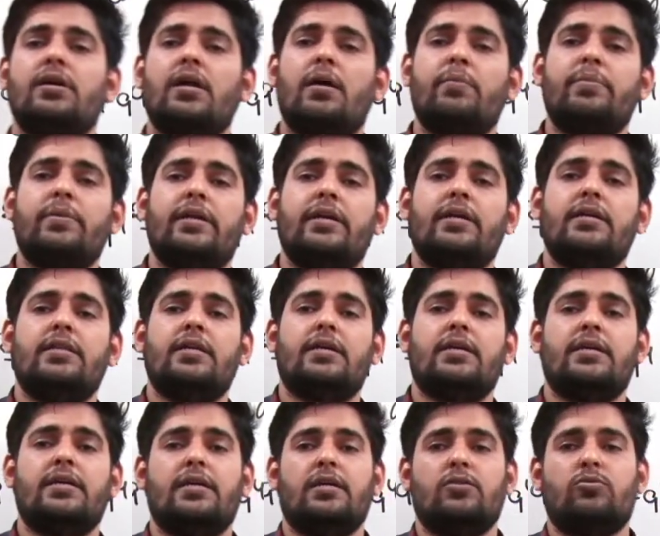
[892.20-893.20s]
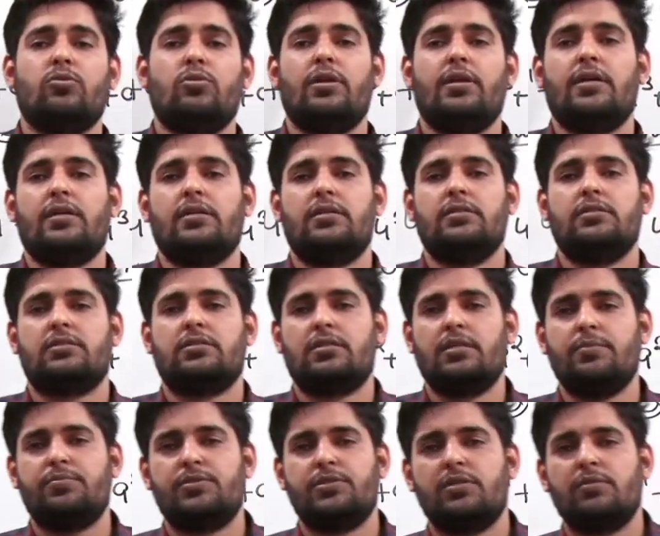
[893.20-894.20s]
आपने नहीं देखी है तो लिंक
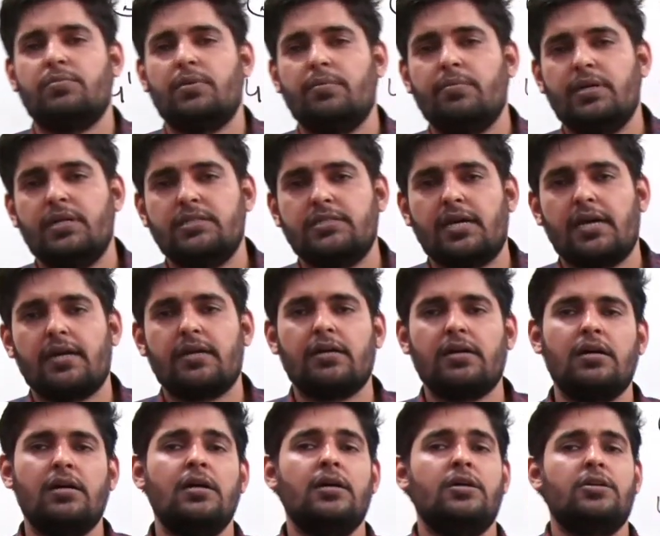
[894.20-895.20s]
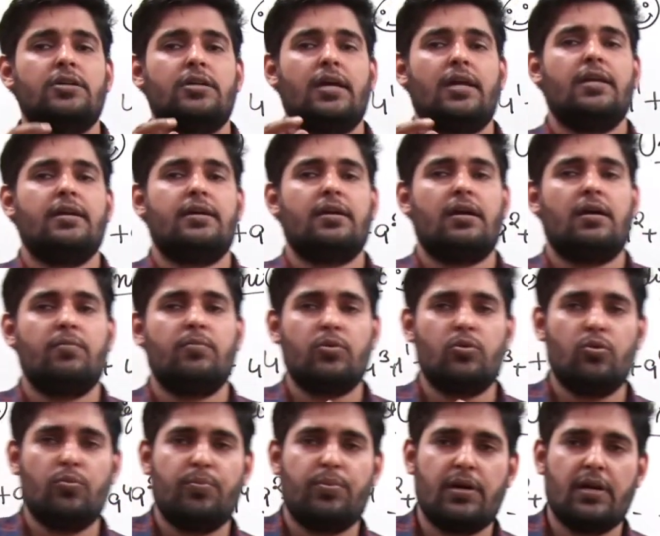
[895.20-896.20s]
डिस्क्रिप्शन में मिल जाएगा टेलीग्राम
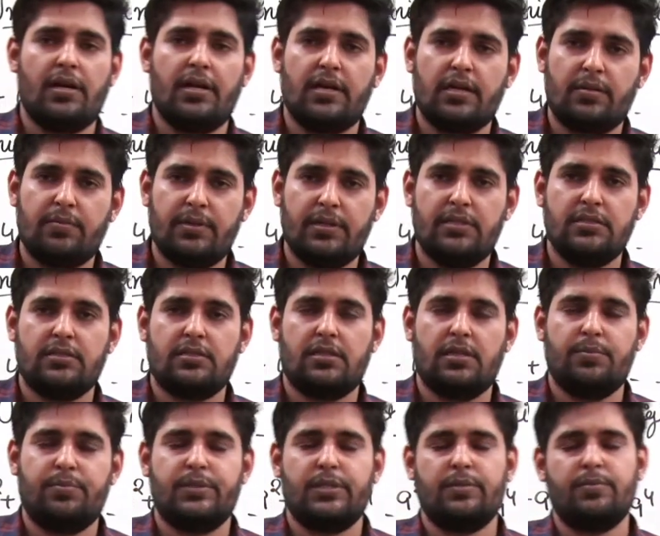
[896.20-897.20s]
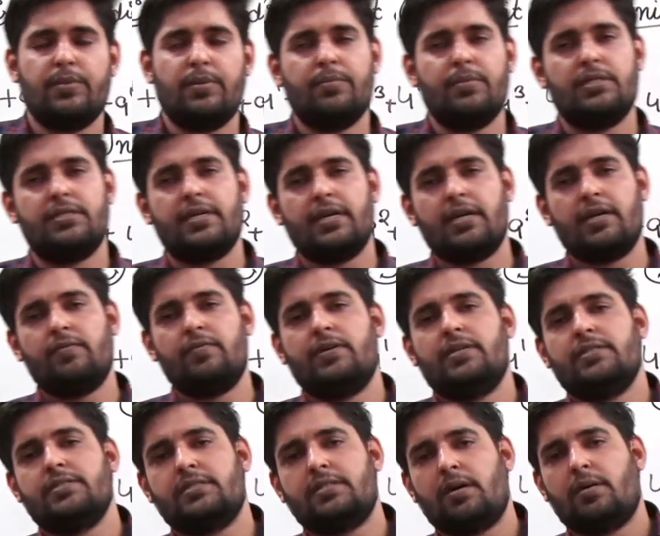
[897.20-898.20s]
ग्रुप का लिंक भी डिस्क्रिप्शन में मिल जाएगा
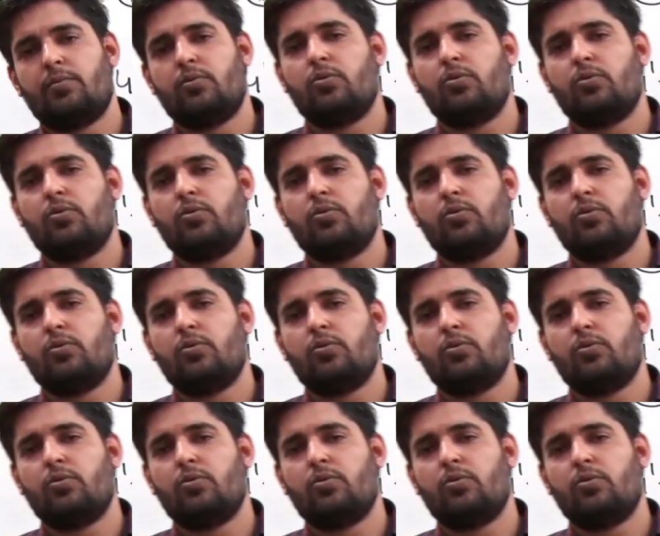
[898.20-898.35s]
वहाँ से आपको